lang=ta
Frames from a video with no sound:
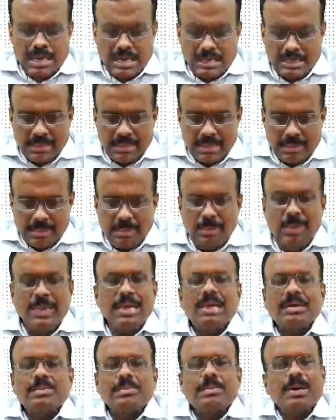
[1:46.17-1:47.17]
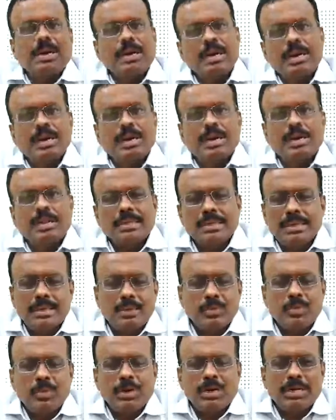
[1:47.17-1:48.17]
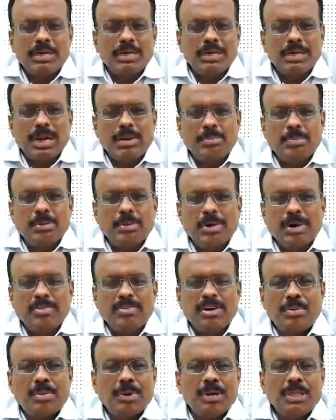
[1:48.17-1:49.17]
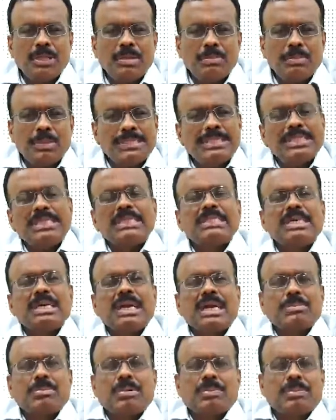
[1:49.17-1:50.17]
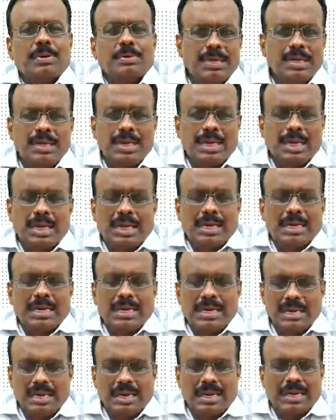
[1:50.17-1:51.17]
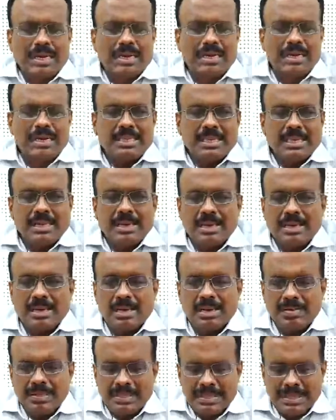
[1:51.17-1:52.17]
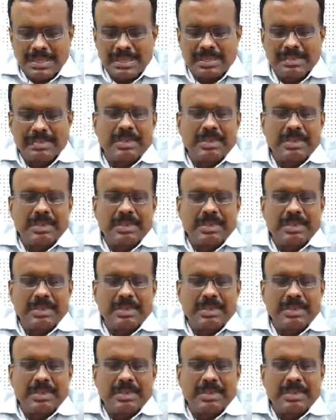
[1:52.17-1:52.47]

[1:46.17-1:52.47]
அந்த மொபைல் நம்பரில் தான் உங்களுக்கு அப்போ அவ்வப்பொழுது மெசேஜ்கள் அனுப்பப்படும் நீங்கள் கையில் தயாராக வைத்திருக்க